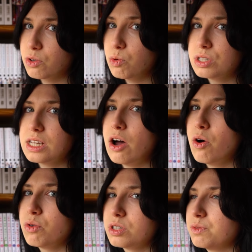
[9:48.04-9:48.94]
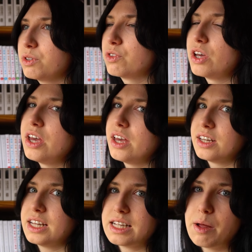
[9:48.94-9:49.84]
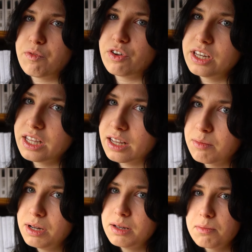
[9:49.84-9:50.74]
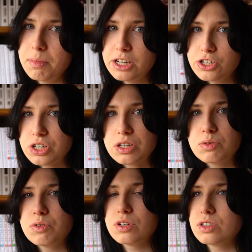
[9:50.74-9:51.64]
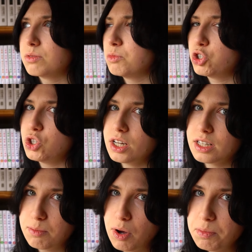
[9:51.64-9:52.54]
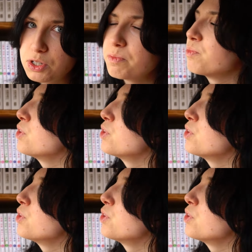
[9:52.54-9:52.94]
hat rote Augen und sie wird deshalb von ihren Mitmenschen und Mitschülern gemobbt.